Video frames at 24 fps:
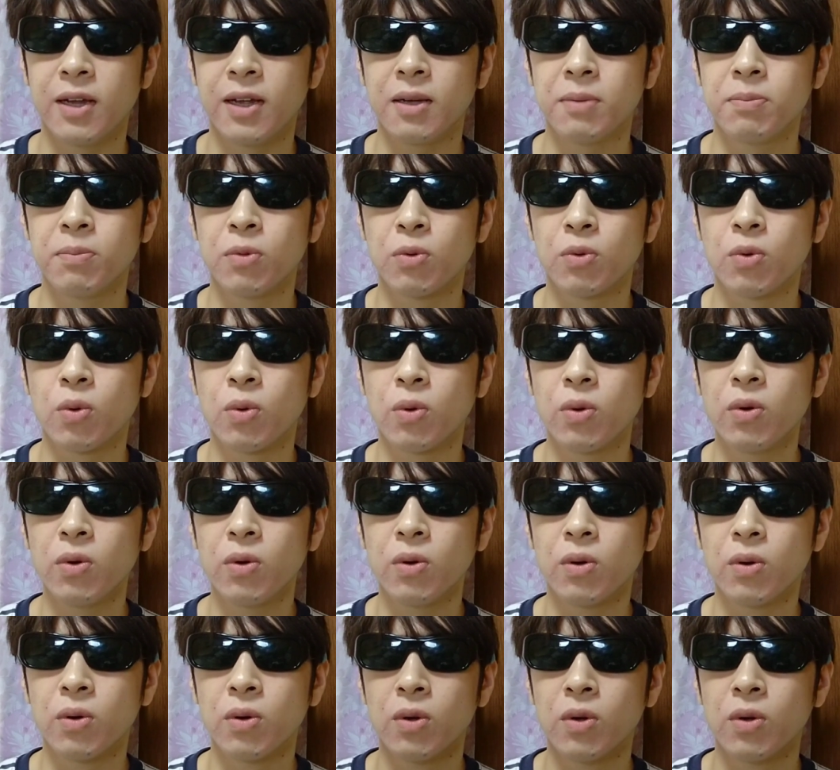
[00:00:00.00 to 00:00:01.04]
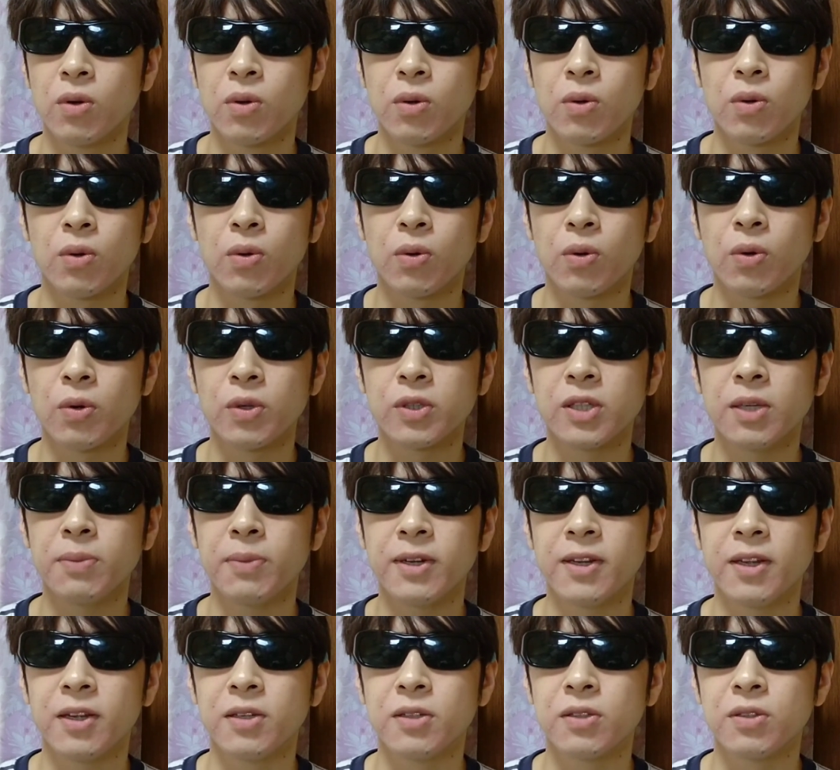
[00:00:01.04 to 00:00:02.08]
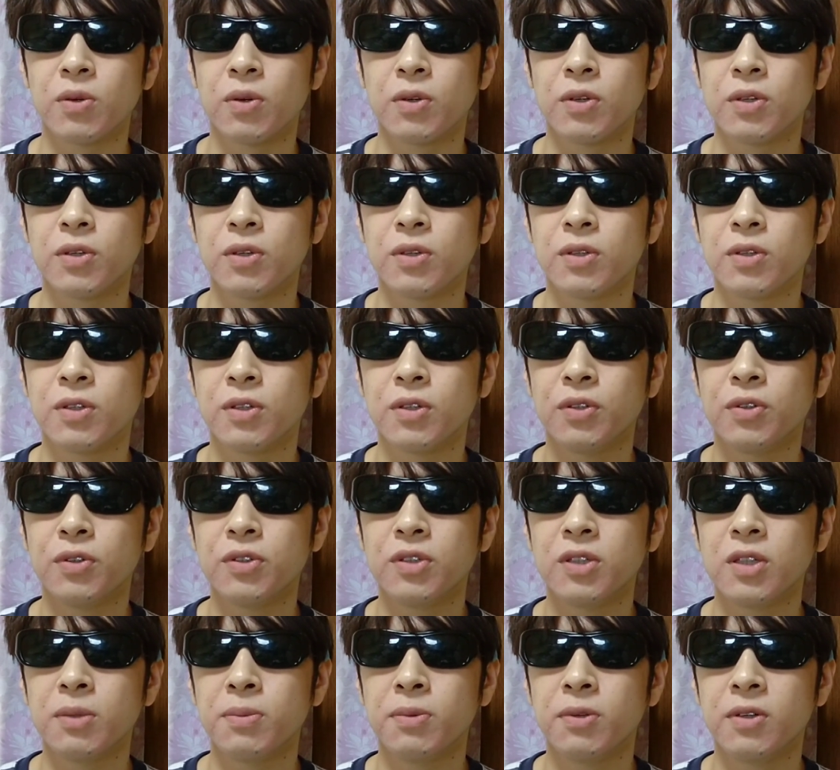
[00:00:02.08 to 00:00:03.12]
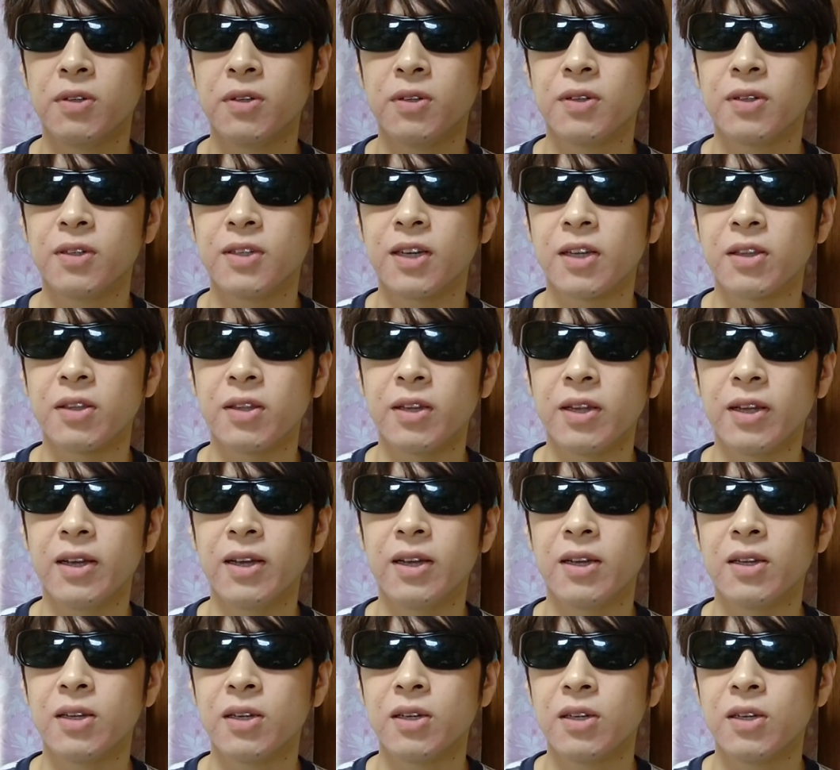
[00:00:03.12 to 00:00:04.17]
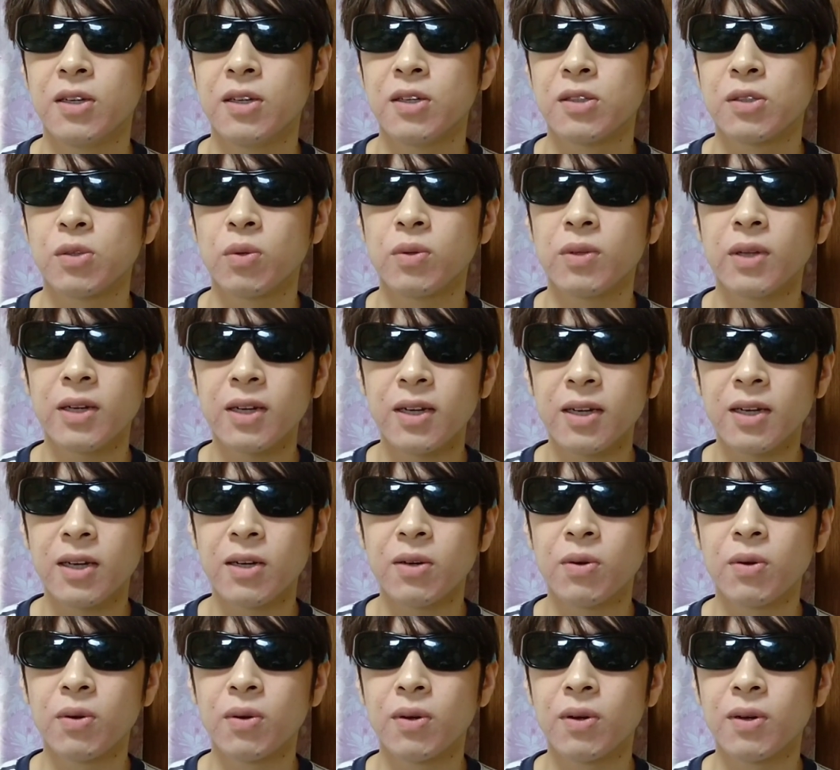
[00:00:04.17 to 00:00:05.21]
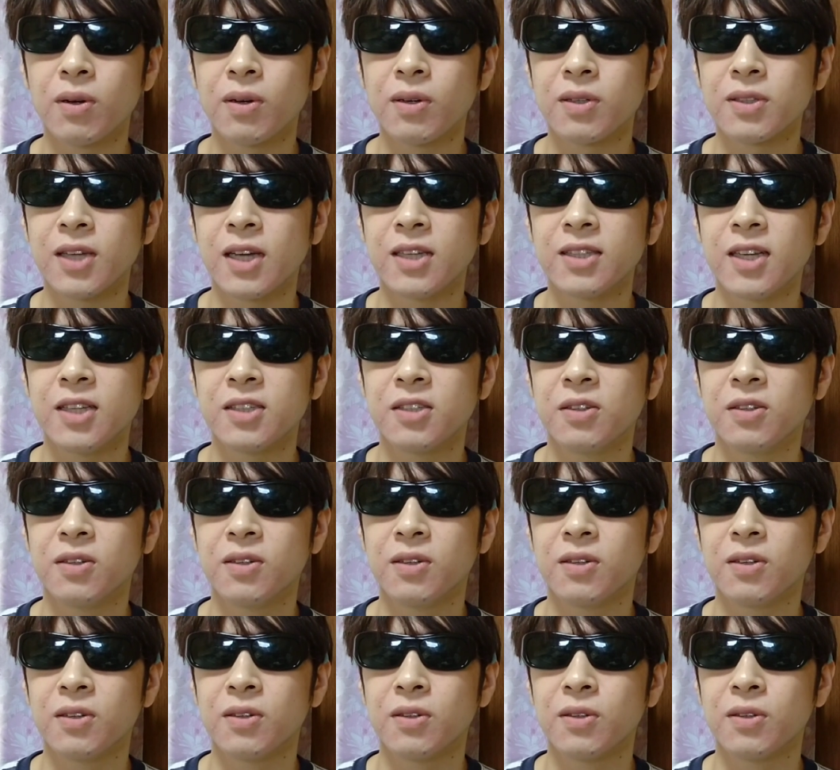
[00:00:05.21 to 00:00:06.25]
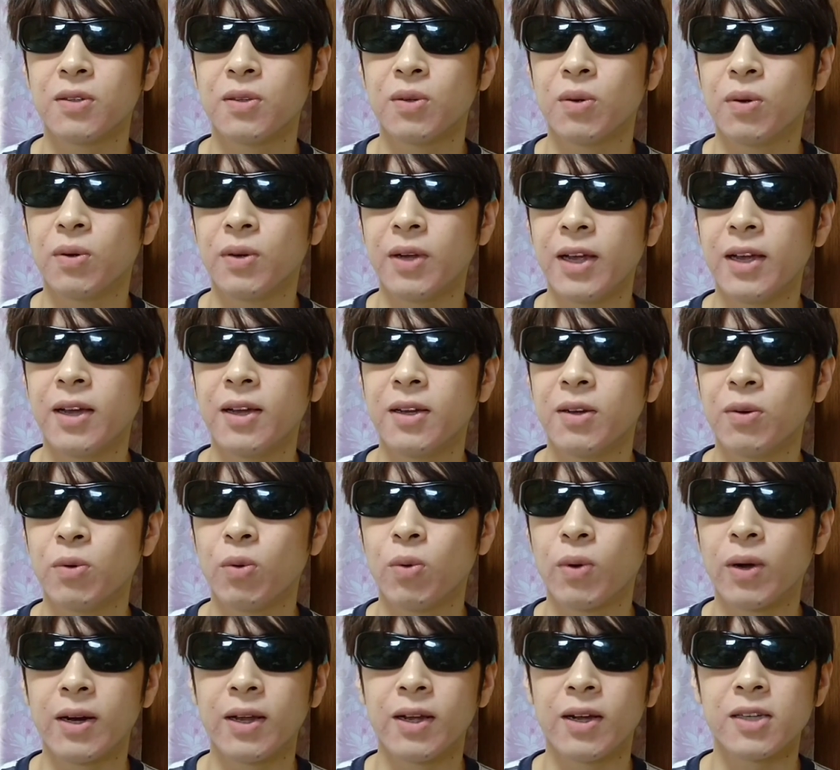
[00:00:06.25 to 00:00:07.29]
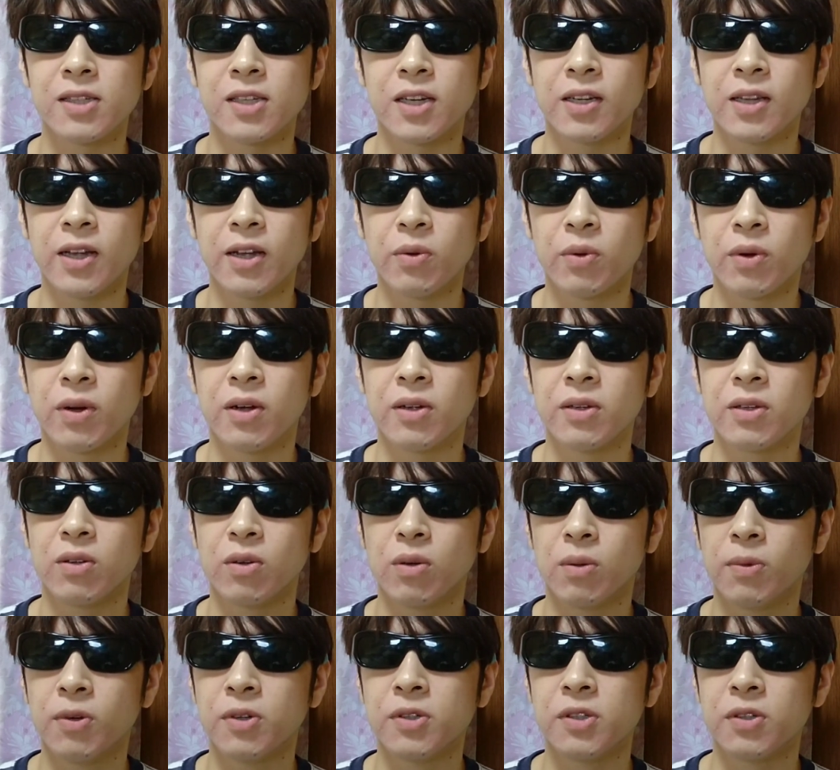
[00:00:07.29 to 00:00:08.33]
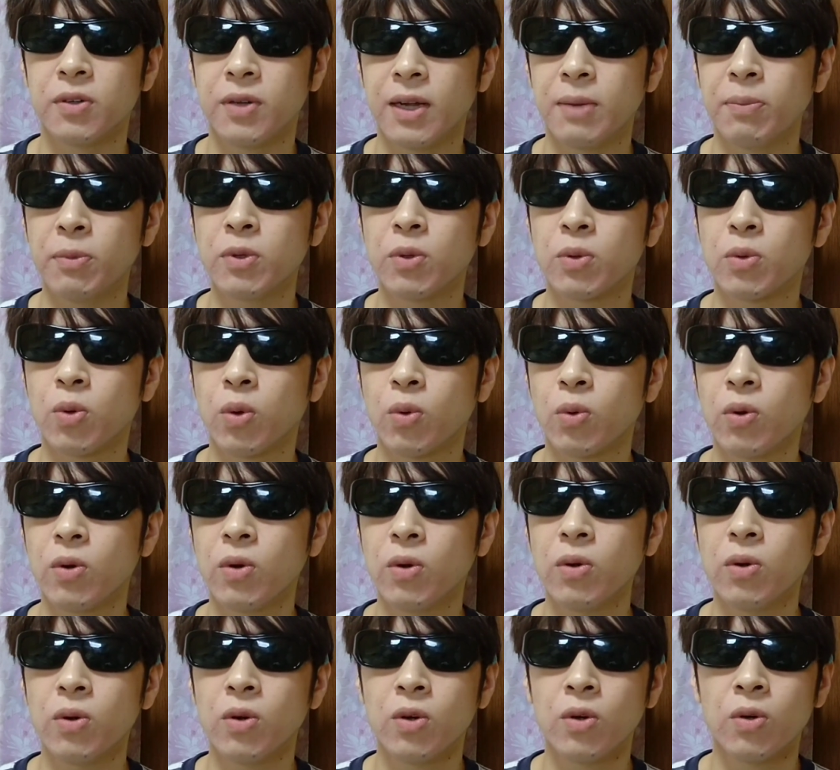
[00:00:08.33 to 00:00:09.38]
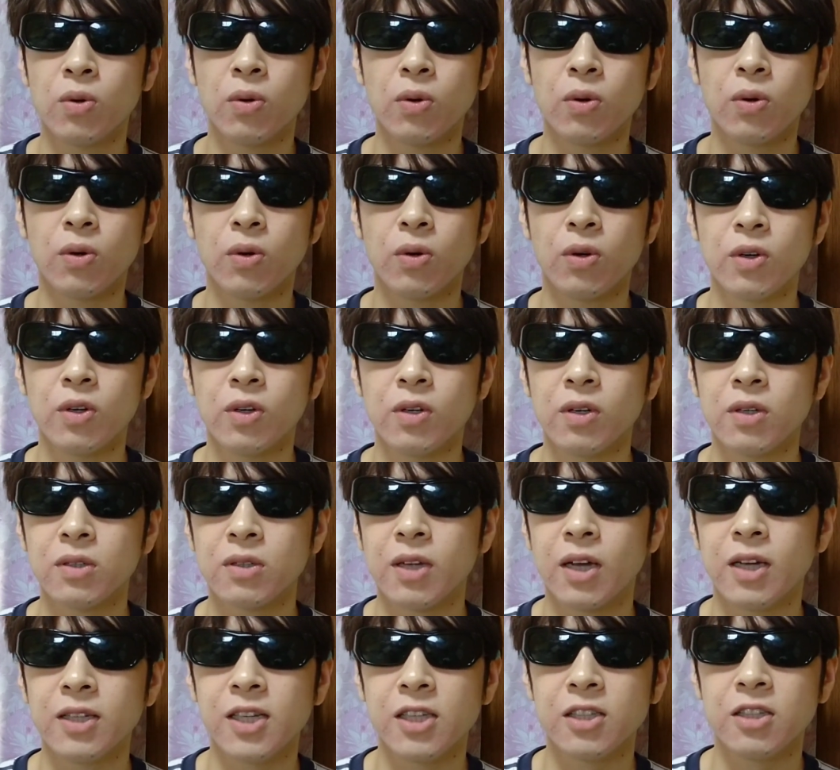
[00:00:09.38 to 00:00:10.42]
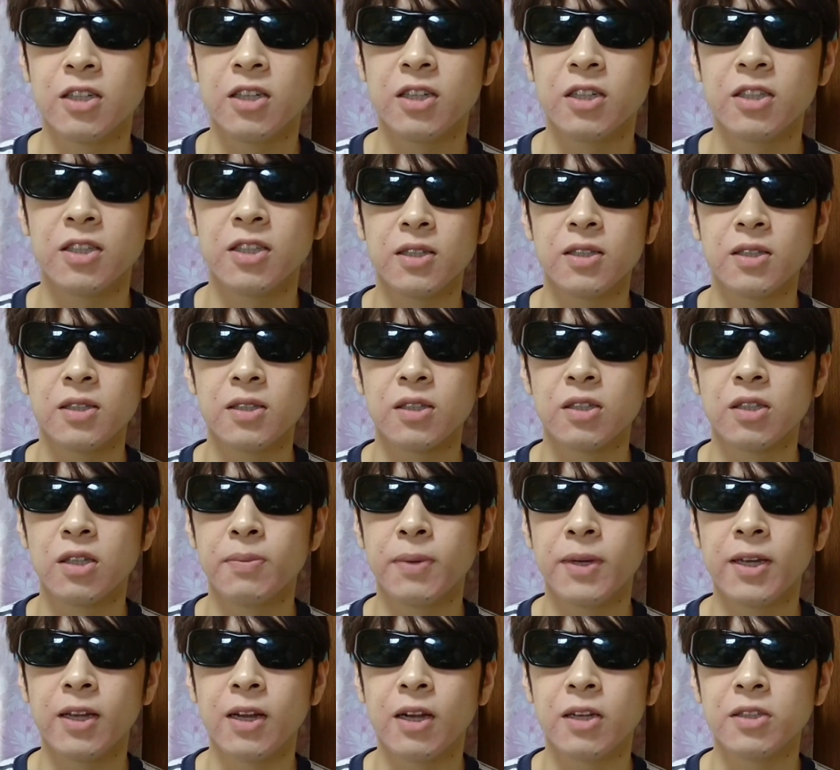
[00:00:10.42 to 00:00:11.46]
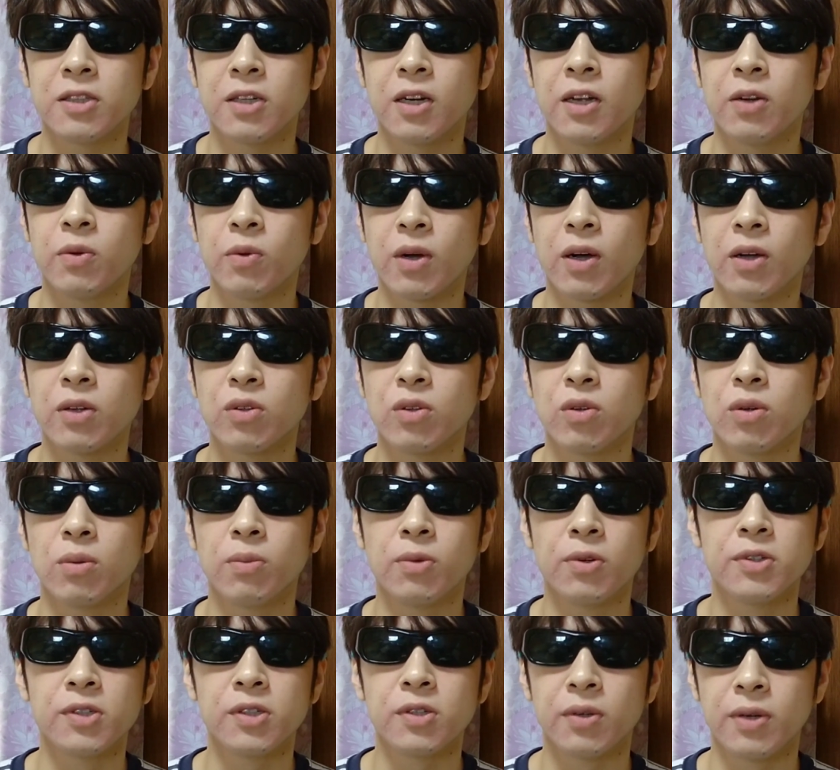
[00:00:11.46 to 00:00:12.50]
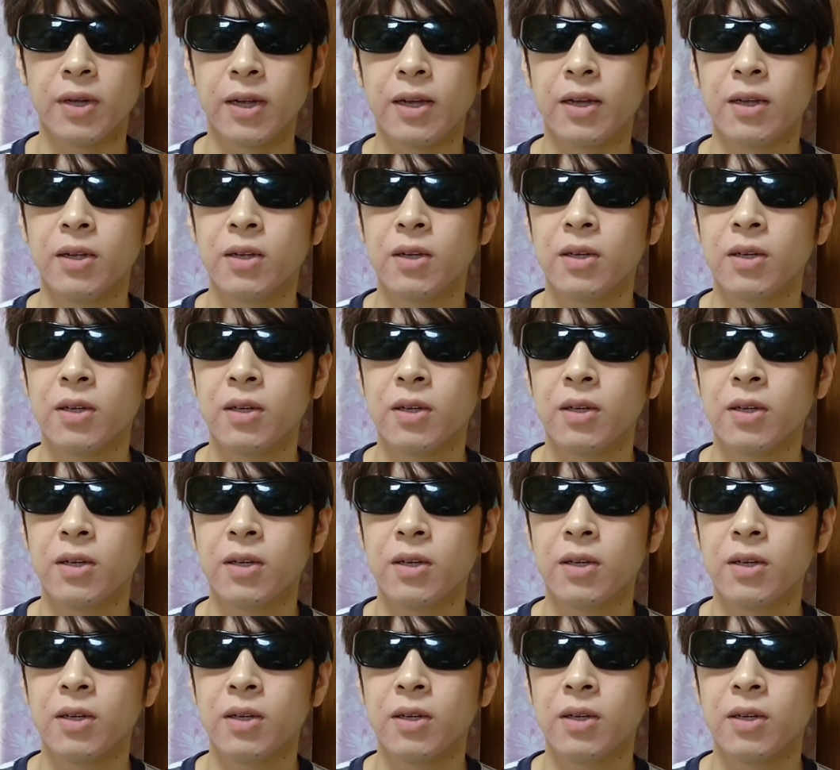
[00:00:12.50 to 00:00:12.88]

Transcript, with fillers: もう心を殺してまで、その、YouTube やって、そんなにあの、再生数とね、お金稼ぎたいのかって思うんですよね。もっと心を大切にするべきなんじゃないのかって思うんですよね。